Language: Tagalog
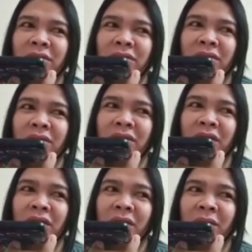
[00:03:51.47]
Wala,
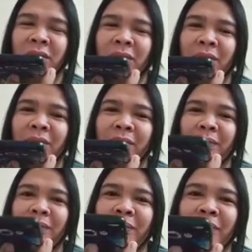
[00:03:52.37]
wala naman.
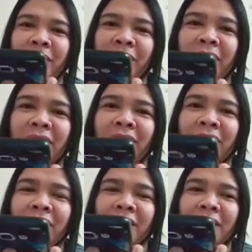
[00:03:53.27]

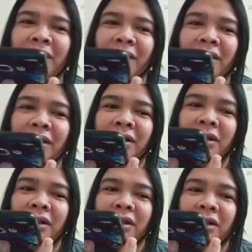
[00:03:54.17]

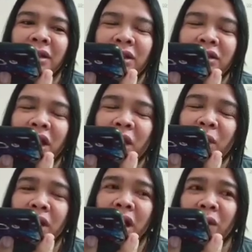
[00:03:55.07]
naman At saka
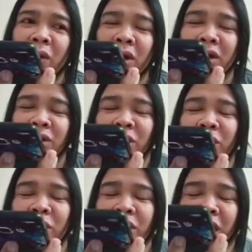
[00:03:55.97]
wala akong
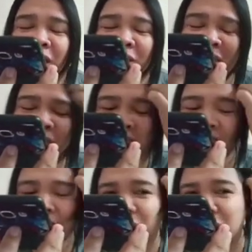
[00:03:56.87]
ano, wala akong
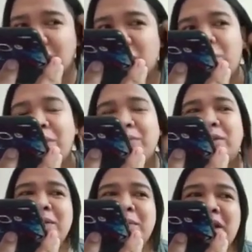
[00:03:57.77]
wala akong
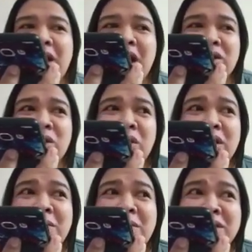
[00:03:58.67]
pambiling pagkain. Okay
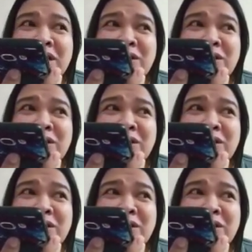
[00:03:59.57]
lang ba sa'yo